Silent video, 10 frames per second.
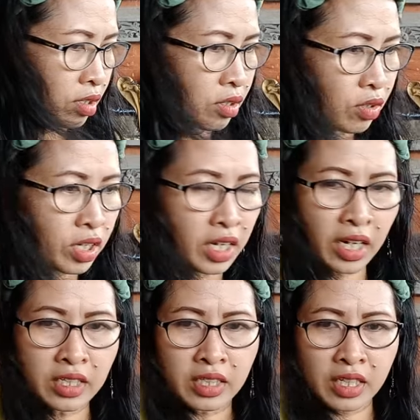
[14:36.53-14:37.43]
Oke
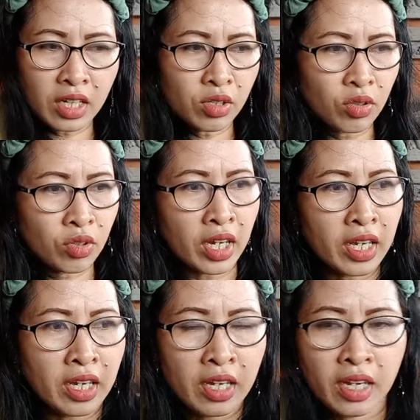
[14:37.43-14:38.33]
kak sekian dulu kak
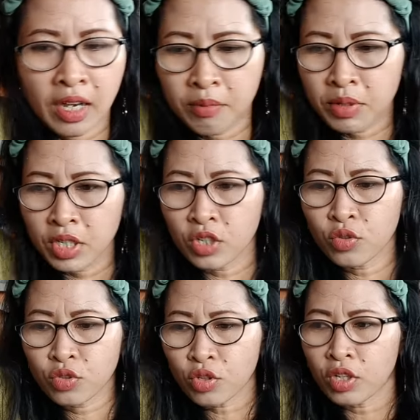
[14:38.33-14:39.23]
ya video
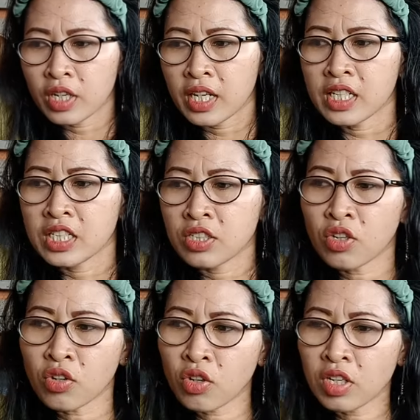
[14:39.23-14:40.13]
untuk edisi
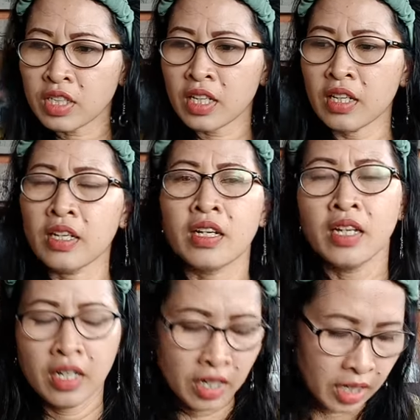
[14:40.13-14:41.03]
jonggolnya
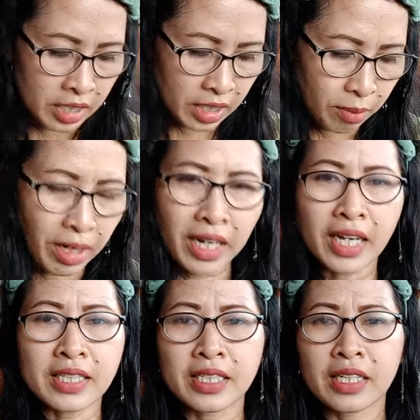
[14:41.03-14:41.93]
terima
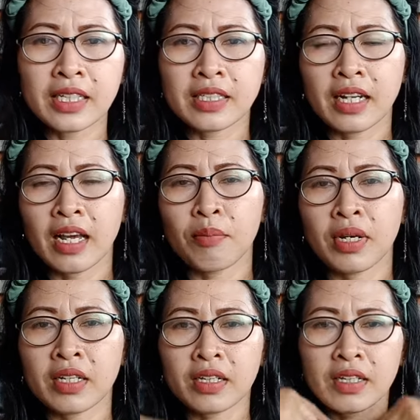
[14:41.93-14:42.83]
kasih
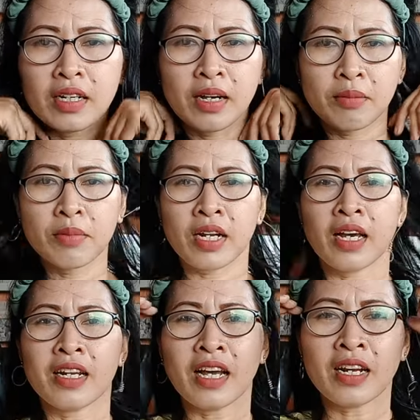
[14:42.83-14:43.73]
selamat
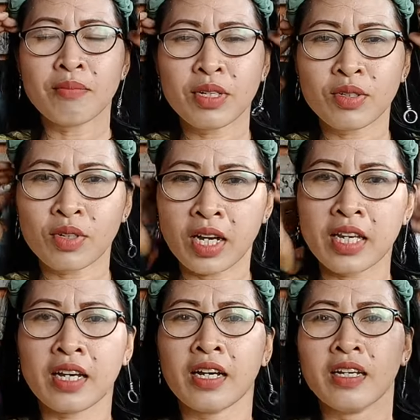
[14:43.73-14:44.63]
berhari hari minggu kak
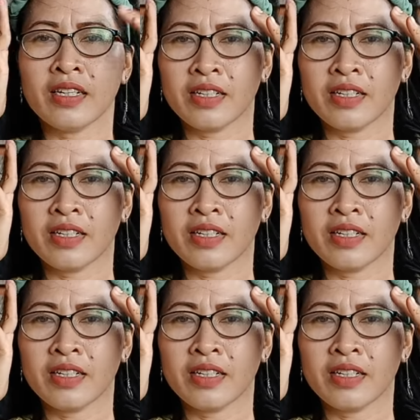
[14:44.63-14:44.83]
ya